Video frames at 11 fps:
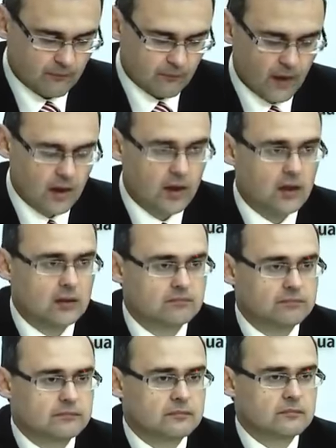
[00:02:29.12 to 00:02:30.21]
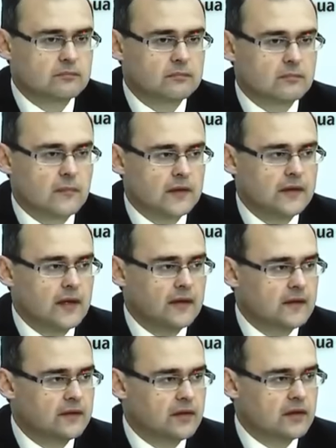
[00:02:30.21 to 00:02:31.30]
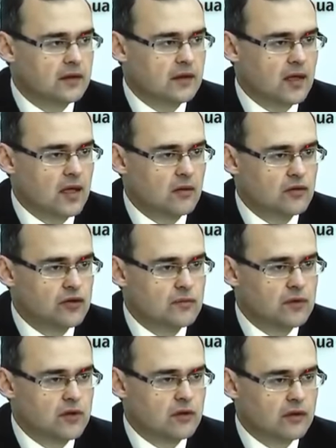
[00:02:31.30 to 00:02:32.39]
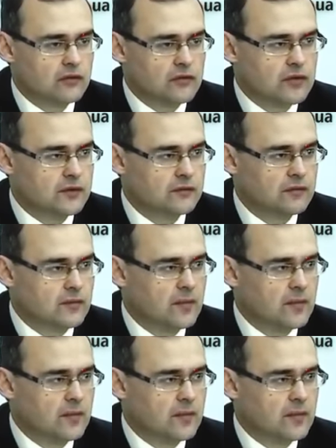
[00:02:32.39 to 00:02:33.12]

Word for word: Здесь действительно очень много существует